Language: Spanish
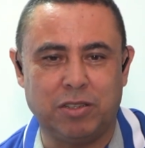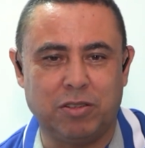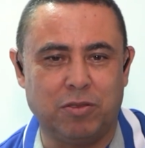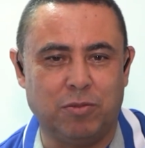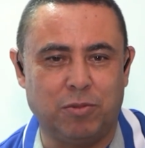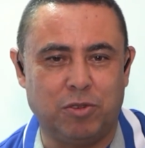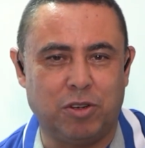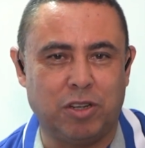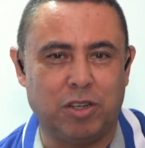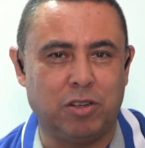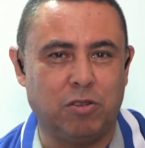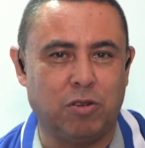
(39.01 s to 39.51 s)

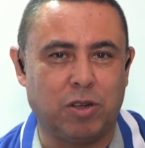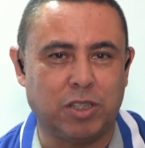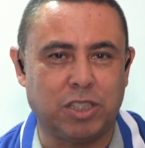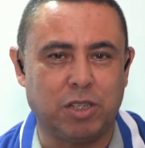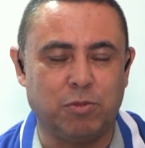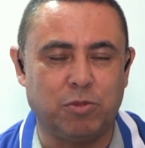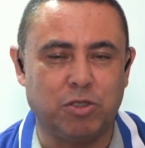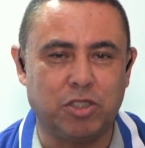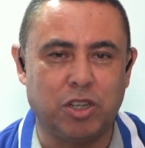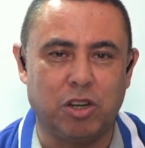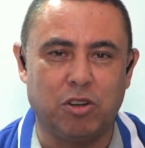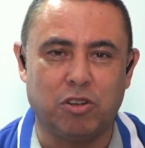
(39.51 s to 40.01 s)
como lo
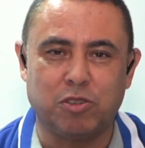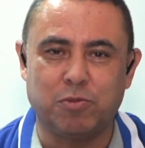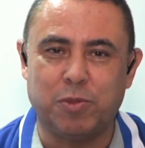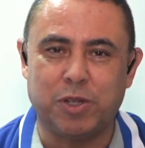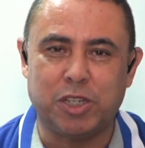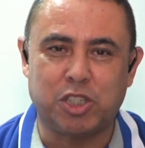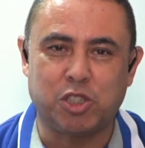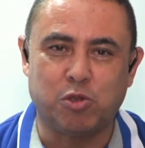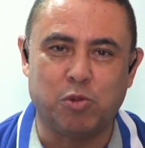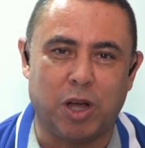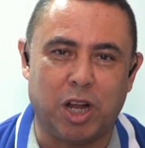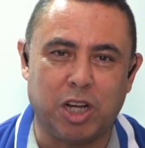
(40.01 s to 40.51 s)
hacemos en los
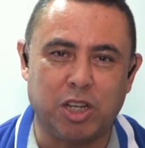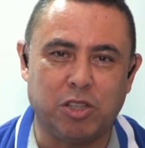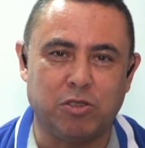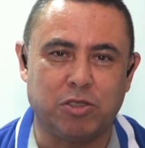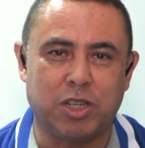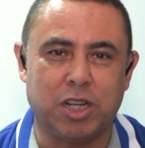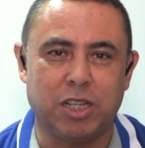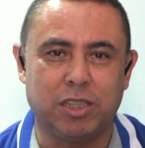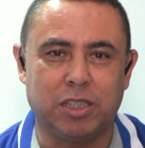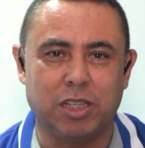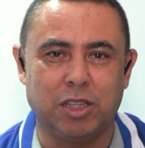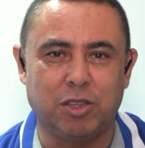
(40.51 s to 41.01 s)

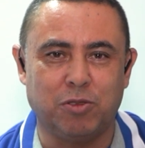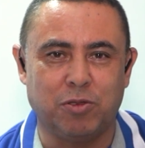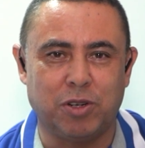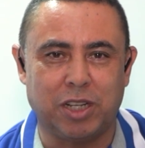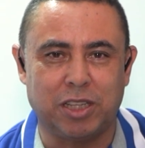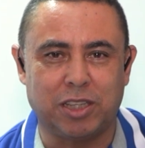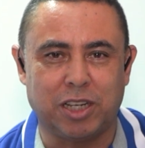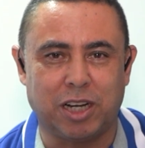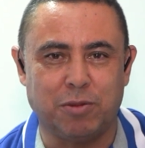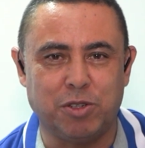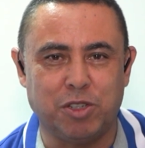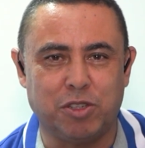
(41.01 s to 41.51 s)
vestuarios antes de
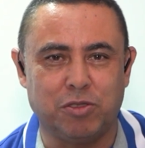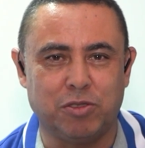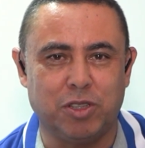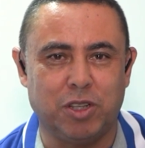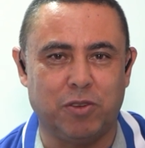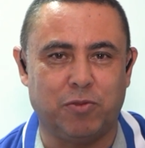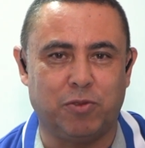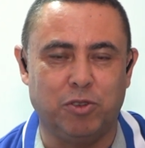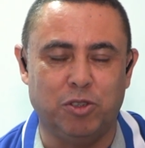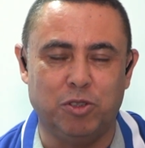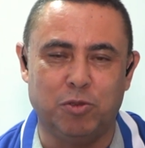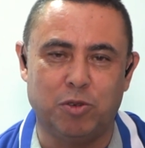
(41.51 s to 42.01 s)
una transmisión
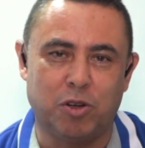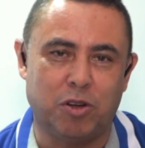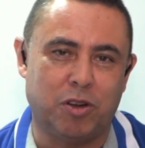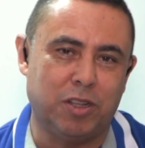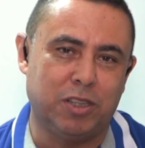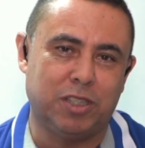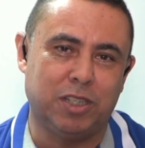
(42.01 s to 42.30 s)
de fútbol,